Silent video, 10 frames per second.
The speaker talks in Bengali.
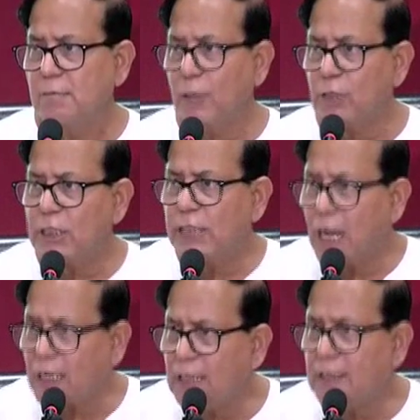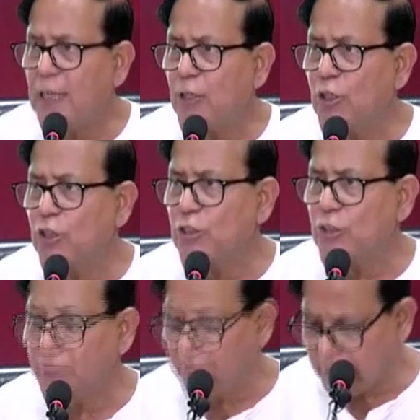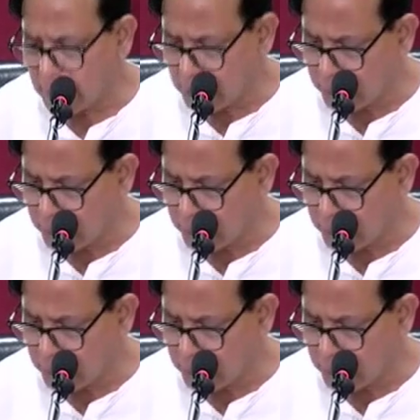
মানুষের যে আকাঙ্ক্ষা গণতন্ত্রকে ফিরিয়ে আনার